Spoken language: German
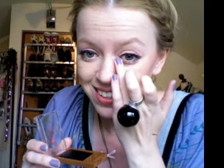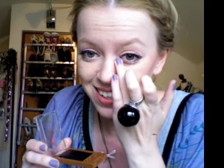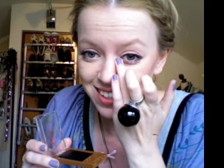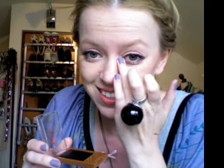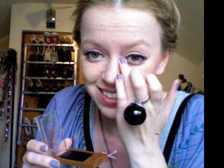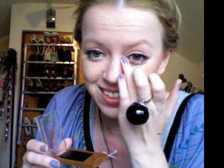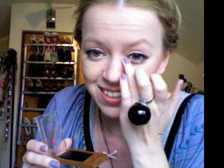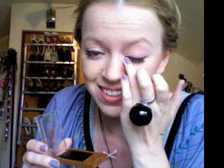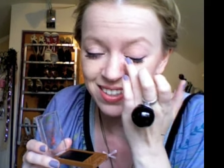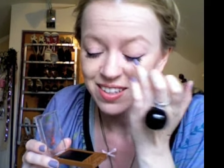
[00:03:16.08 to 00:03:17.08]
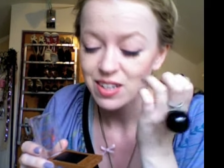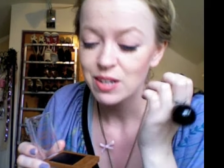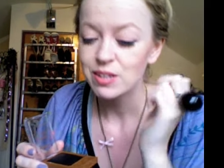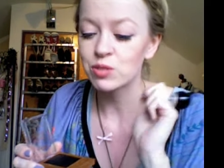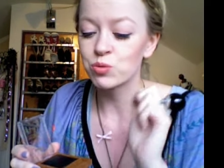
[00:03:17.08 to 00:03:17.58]
dass hier
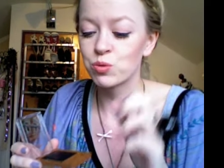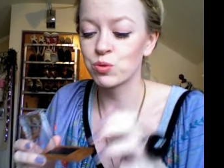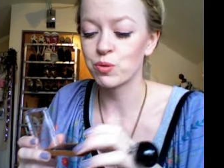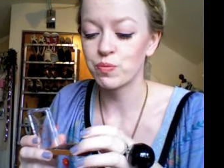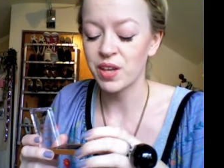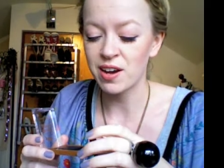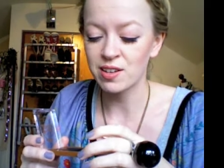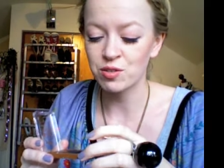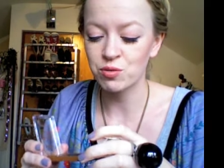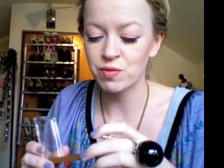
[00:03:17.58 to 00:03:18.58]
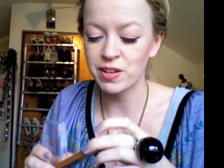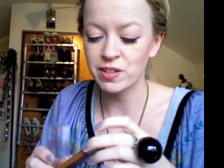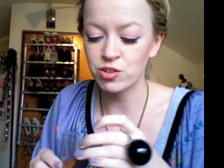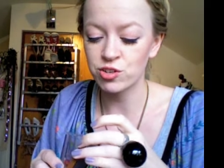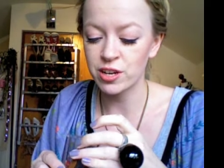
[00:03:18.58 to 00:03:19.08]
so, ja, so
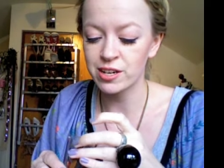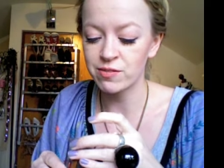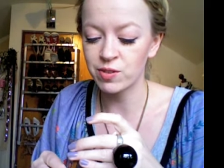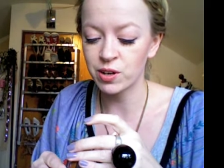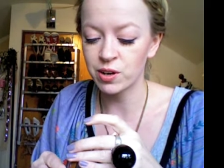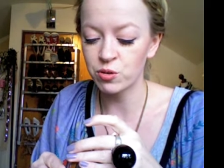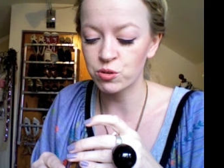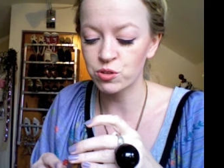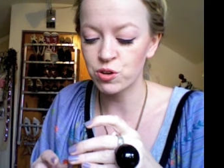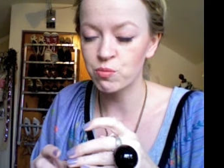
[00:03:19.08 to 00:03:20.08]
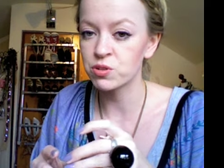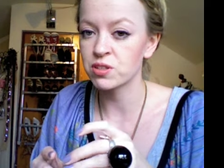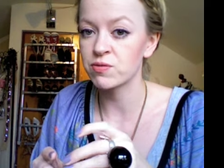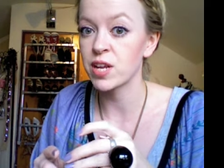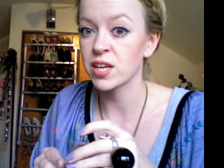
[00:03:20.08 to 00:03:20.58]
weiße Stellen wieder rauskommen und
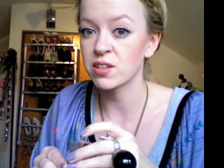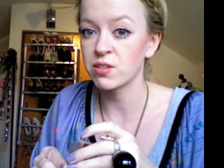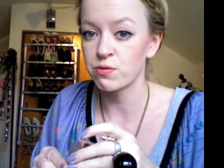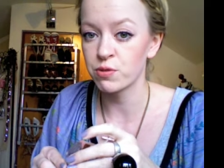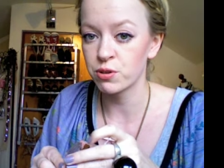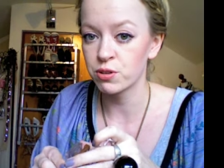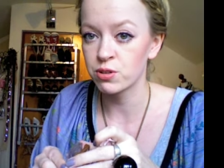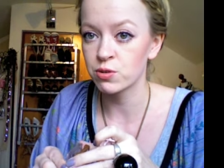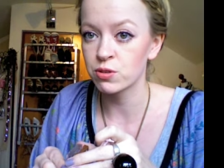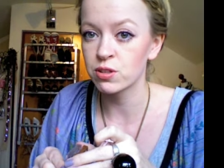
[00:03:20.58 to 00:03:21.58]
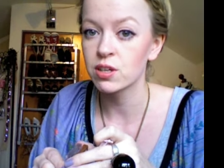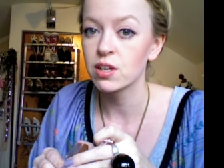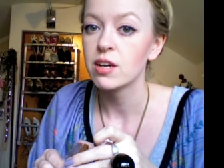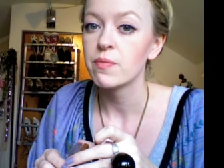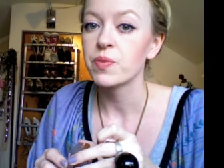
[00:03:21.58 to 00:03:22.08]
es fleckig wird und
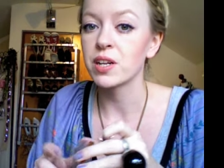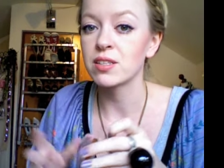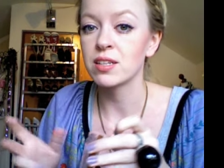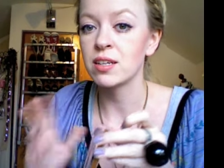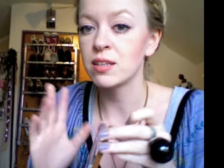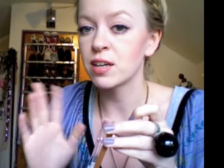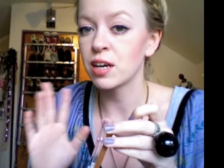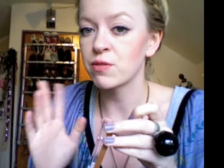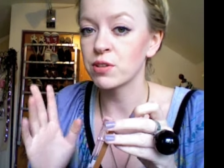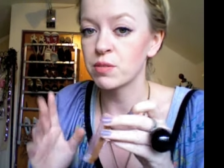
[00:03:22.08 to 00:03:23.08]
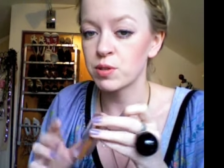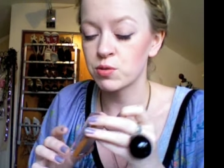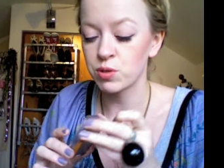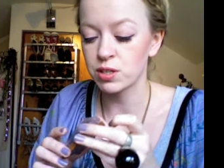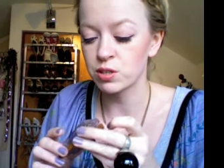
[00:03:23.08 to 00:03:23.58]
ja, dass die Linie einfach nicht mehr
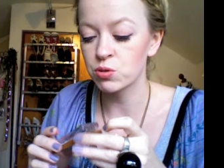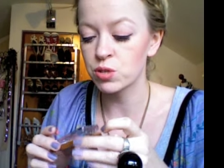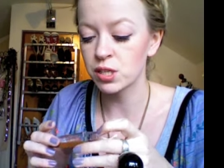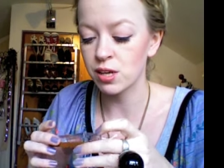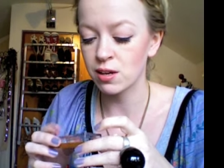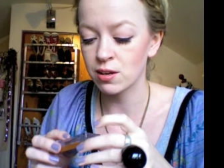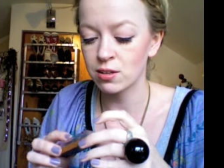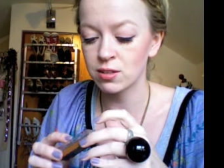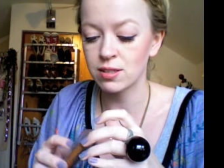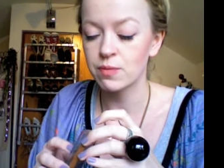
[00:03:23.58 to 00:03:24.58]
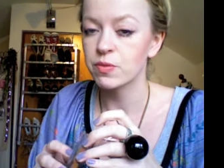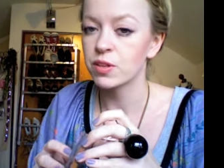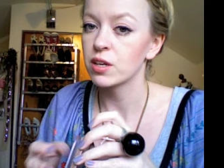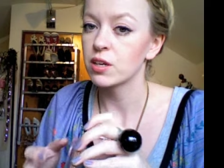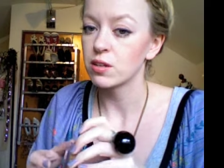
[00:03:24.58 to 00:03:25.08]
so ganz durchgängig ist.
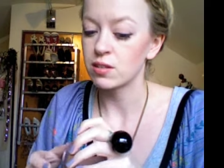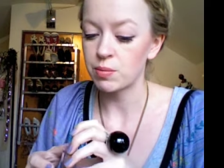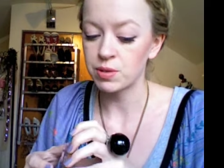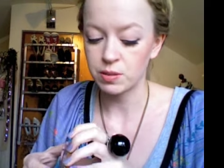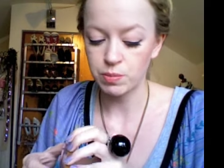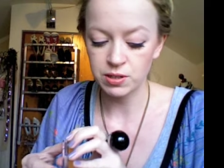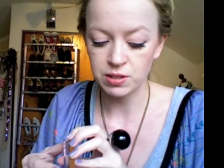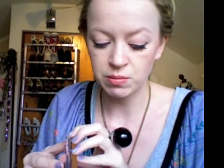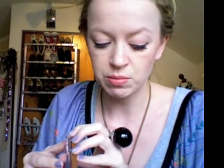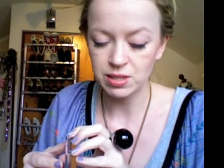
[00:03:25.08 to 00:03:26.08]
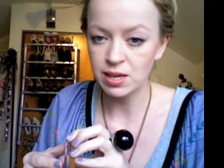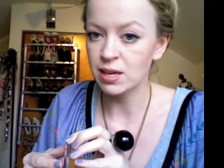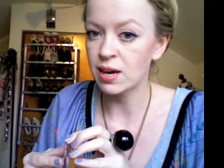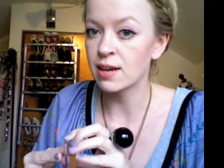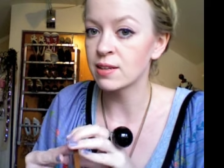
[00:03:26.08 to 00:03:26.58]
Das habe ich jetzt bei dem bisher
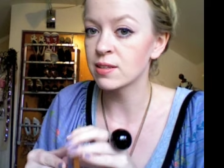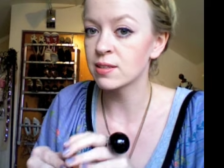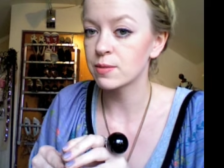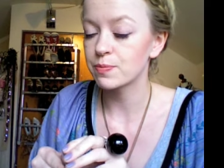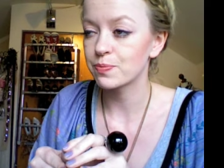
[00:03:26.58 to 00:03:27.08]
gar nicht.